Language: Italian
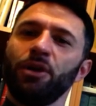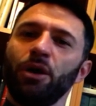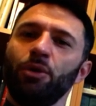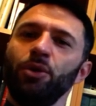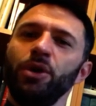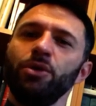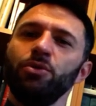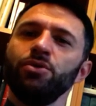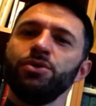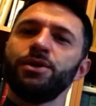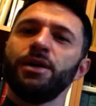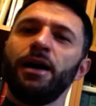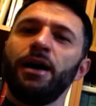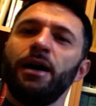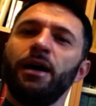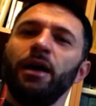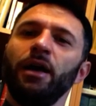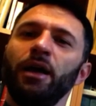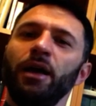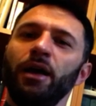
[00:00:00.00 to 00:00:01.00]
Qui
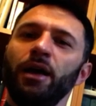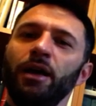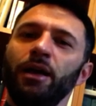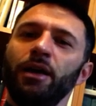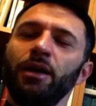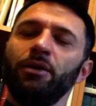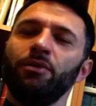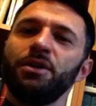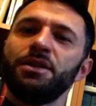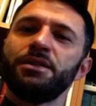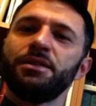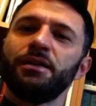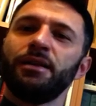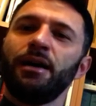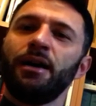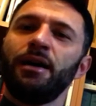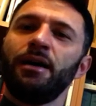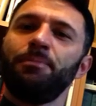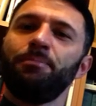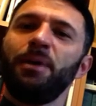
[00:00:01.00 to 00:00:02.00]
usa in
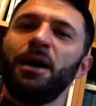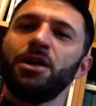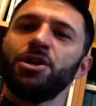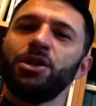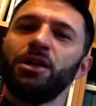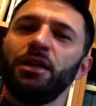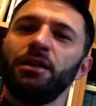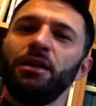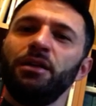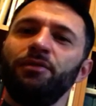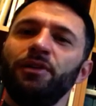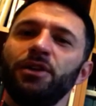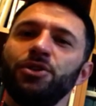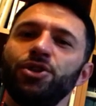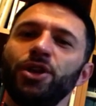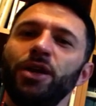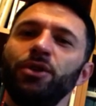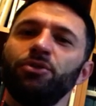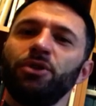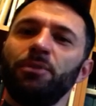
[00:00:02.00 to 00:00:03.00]
questa pagina del
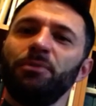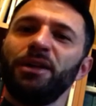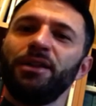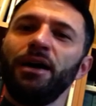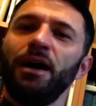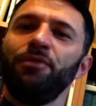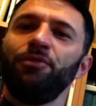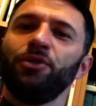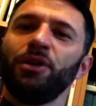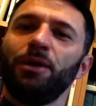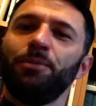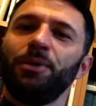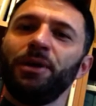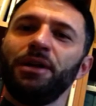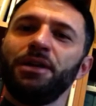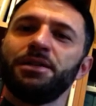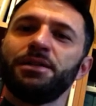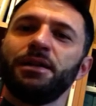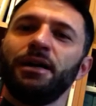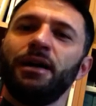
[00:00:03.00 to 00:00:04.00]
Vangelo una metafora
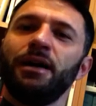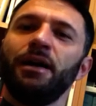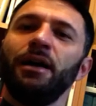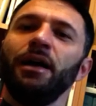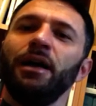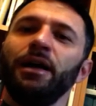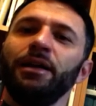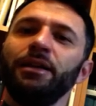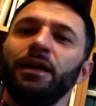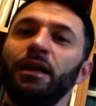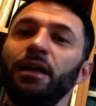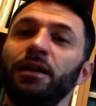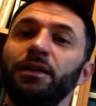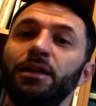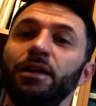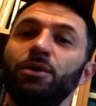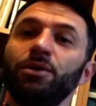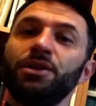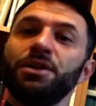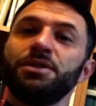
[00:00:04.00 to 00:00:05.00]
presa
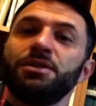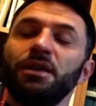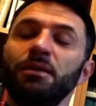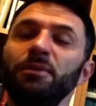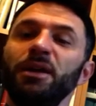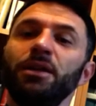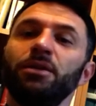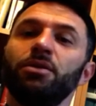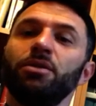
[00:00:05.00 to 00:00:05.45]
dall'Antico Testamento,